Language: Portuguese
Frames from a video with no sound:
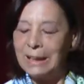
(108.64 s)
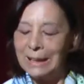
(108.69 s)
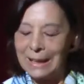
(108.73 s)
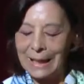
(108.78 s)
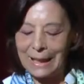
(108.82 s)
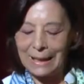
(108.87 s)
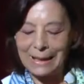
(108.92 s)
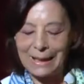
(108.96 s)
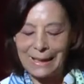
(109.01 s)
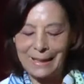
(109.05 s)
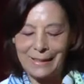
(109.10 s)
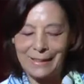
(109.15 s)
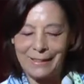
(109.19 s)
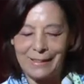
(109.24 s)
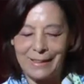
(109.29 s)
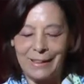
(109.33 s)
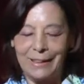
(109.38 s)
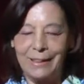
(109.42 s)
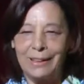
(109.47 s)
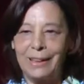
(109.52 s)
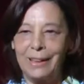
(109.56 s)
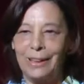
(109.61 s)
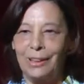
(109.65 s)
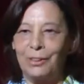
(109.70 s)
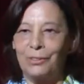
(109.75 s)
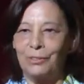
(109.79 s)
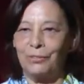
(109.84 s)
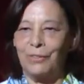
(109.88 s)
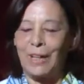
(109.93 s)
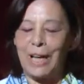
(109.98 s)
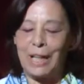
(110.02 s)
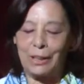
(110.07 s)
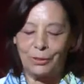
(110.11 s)
e é nesse sentido, de
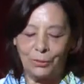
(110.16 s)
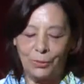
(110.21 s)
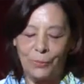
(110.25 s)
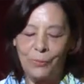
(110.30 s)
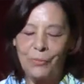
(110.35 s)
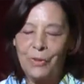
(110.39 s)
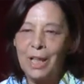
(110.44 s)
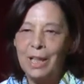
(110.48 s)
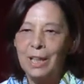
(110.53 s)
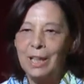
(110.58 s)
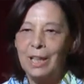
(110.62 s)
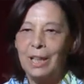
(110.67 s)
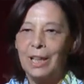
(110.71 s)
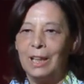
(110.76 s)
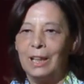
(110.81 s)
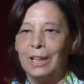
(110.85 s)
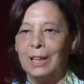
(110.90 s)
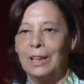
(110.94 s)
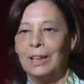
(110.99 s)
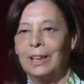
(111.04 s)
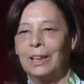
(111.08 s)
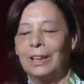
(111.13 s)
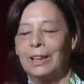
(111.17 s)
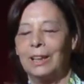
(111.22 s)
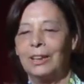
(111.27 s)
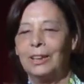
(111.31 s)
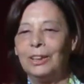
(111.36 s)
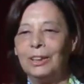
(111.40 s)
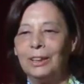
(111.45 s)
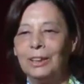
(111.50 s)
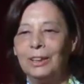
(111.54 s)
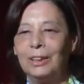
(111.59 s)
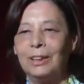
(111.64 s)
facto, eh,
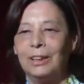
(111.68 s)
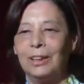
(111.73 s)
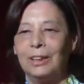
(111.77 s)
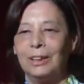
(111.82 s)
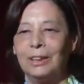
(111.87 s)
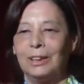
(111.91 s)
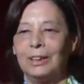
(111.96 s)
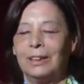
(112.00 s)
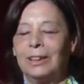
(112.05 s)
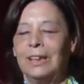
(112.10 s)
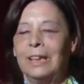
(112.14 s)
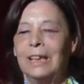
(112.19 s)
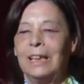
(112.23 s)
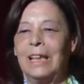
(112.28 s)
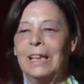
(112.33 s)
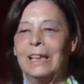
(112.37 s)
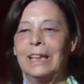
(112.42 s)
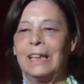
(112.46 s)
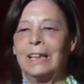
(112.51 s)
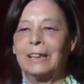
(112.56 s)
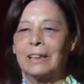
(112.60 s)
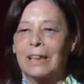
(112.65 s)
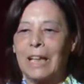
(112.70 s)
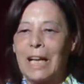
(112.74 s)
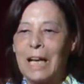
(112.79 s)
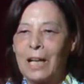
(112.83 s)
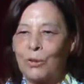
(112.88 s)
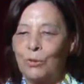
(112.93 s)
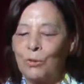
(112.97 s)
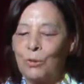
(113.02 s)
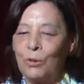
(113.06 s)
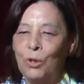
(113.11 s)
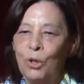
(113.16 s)
que eh, aqui
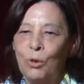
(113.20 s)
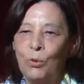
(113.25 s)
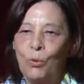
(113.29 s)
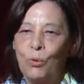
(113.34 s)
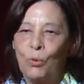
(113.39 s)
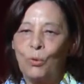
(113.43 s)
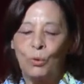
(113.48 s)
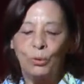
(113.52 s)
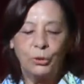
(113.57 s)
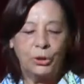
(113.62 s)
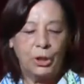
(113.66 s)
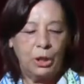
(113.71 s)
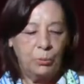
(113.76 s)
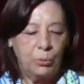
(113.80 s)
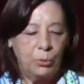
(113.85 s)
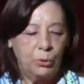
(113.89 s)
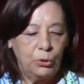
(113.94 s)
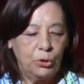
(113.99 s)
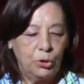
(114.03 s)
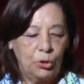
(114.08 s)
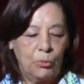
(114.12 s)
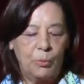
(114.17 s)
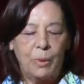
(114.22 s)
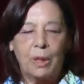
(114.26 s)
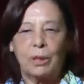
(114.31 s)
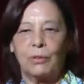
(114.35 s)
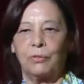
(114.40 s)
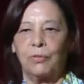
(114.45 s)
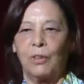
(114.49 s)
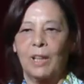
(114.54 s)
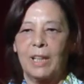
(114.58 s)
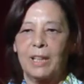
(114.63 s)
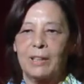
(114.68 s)
tragam um contributo e uma
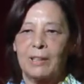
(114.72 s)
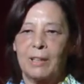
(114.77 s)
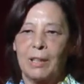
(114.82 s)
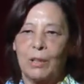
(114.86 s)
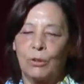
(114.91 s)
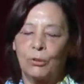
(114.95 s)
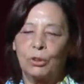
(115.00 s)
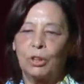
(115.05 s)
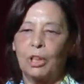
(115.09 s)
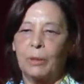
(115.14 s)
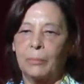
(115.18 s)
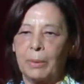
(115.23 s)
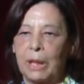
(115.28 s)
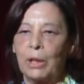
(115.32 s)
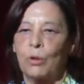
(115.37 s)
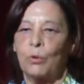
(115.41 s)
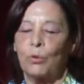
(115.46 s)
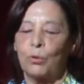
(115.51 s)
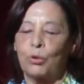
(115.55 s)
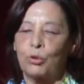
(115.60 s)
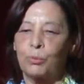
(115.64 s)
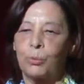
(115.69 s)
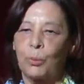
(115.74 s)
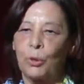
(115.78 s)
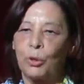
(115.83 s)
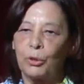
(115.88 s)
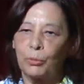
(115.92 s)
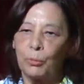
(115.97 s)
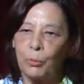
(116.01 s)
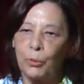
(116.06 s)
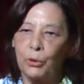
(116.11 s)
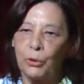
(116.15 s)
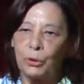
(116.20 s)
reflexão que também
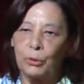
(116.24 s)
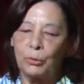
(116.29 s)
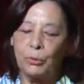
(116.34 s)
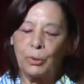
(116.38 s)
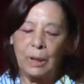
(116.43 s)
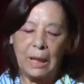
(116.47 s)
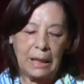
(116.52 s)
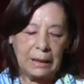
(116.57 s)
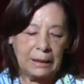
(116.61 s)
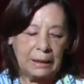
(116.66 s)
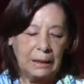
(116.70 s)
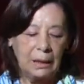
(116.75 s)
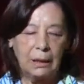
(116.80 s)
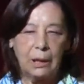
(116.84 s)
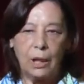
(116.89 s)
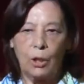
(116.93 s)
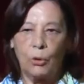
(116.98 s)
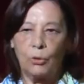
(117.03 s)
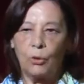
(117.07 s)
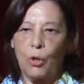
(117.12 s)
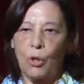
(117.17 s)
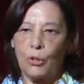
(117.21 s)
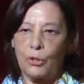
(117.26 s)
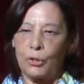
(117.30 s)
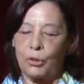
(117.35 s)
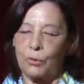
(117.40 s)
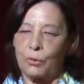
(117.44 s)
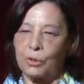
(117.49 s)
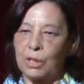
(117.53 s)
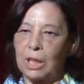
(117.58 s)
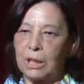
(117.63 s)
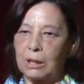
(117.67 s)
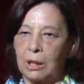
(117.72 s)
corresponde muito àquilo que é o
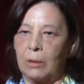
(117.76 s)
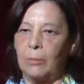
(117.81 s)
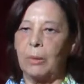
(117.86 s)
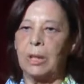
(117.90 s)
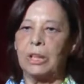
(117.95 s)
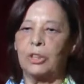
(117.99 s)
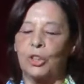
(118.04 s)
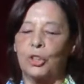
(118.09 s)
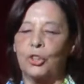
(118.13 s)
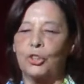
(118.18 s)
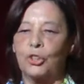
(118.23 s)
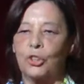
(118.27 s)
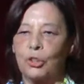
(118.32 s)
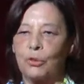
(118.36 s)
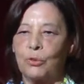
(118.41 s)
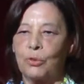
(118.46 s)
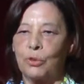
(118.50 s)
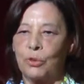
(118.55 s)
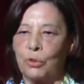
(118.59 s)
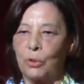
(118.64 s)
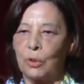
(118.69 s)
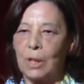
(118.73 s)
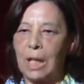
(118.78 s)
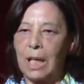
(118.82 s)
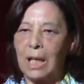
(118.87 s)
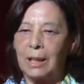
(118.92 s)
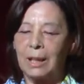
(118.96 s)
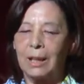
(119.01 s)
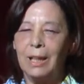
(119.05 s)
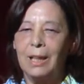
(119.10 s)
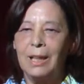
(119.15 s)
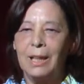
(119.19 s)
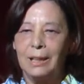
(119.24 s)
nosso sentimento
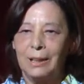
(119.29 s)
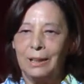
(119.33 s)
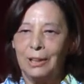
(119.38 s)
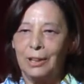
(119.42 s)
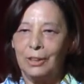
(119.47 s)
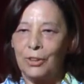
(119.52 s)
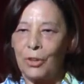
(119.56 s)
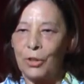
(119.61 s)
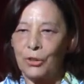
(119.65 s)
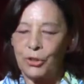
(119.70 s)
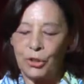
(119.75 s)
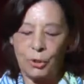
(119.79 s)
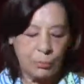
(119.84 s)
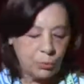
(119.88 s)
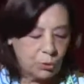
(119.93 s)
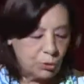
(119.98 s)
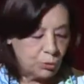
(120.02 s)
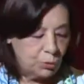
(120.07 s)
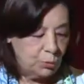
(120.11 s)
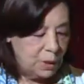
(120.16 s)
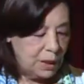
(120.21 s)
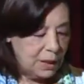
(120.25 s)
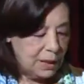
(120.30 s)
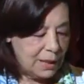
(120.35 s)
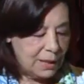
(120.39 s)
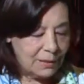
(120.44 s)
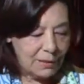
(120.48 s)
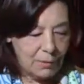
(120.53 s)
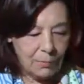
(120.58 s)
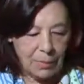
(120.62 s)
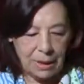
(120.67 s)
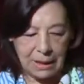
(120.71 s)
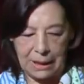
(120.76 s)
institucional e a nossa postura
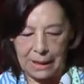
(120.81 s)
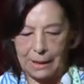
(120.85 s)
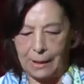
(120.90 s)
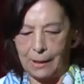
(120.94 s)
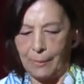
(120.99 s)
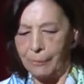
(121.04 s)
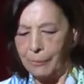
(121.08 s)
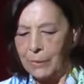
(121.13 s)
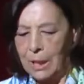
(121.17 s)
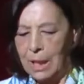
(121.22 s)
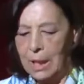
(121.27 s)
nessa matéria.